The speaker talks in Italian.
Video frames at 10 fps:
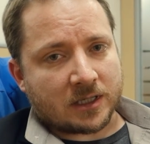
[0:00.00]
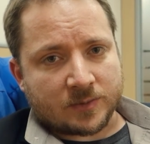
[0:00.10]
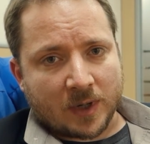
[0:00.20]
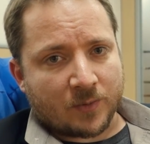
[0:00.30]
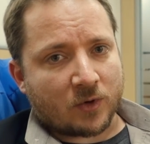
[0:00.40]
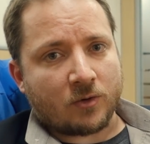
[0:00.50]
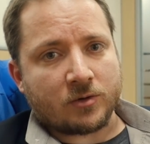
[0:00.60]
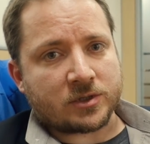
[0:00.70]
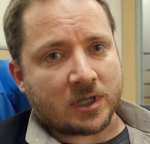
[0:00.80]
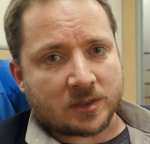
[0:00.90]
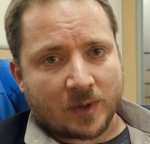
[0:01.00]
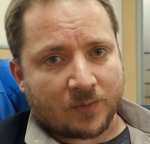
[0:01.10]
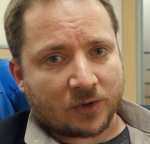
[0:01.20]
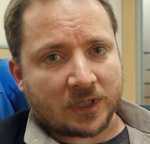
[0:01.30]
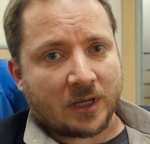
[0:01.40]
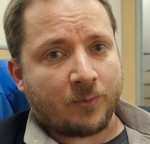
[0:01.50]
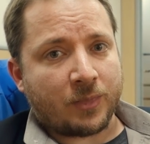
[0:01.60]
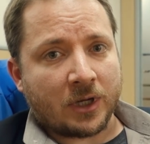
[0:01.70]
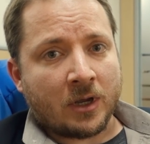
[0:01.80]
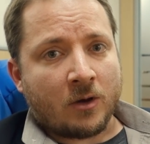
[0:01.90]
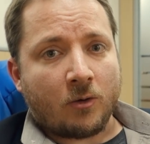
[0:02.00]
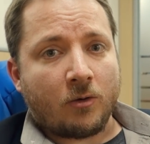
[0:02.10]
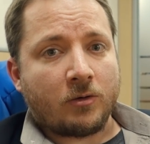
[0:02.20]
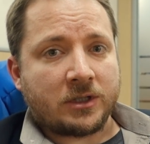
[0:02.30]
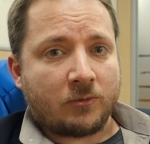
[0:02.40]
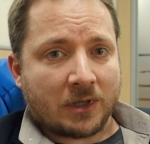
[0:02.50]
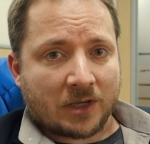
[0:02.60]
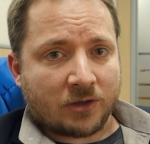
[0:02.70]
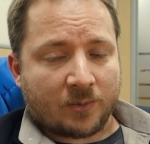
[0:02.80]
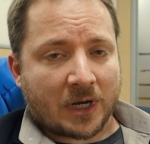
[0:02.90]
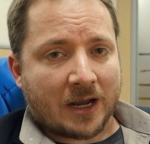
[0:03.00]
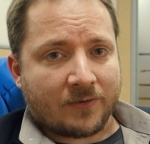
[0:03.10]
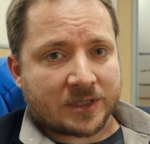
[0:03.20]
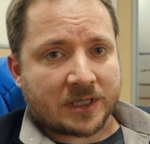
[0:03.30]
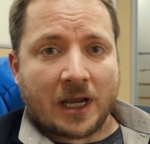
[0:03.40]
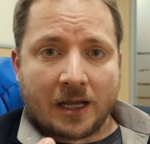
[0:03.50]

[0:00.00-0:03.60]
risparmio costi, risparmio tempi o di guadagno di privacy,